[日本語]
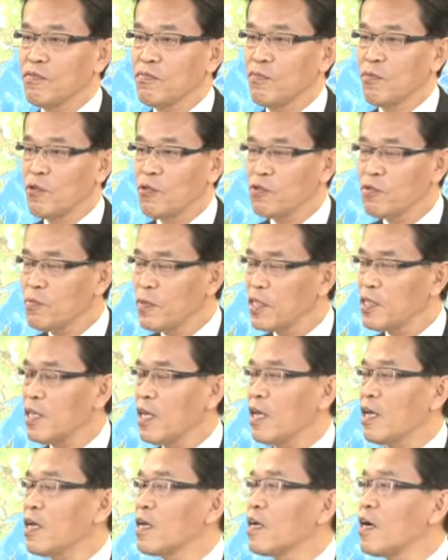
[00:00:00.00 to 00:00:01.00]
も含め
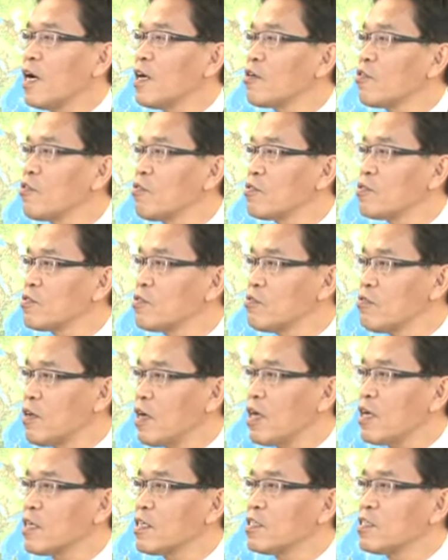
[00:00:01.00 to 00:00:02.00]
て外交っていうの
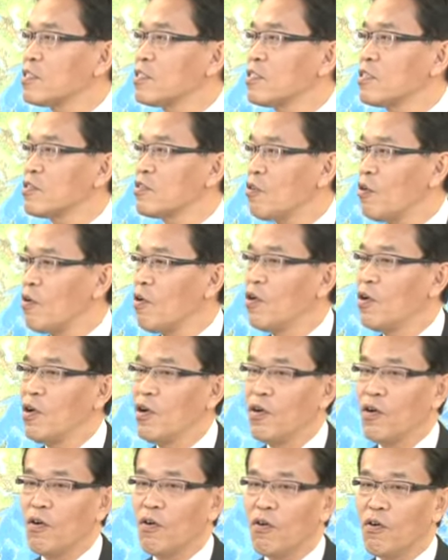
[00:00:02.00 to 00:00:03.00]
はきっちりと
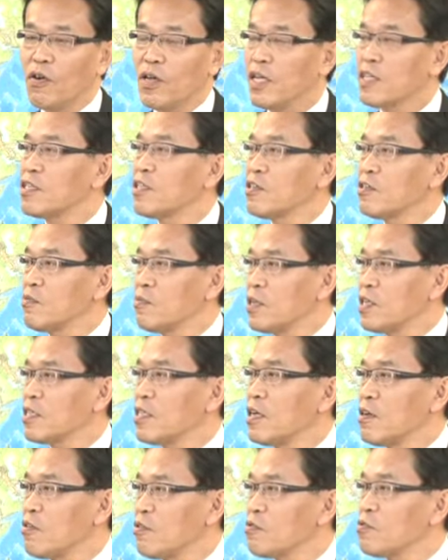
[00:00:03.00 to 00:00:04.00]
やっていくべ
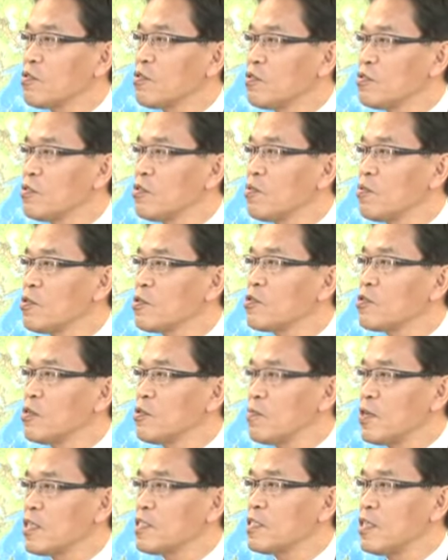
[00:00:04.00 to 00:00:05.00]
きだろうというふうに思ってお
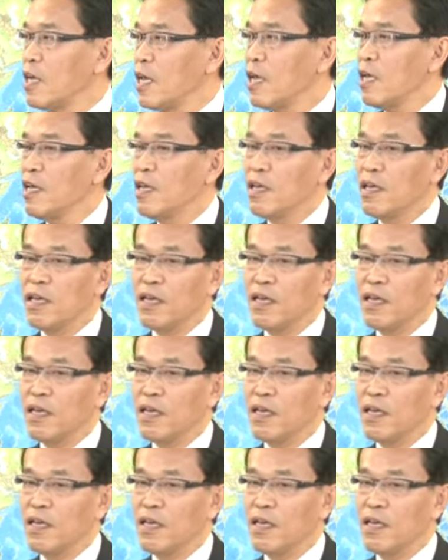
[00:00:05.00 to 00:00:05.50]
りまして、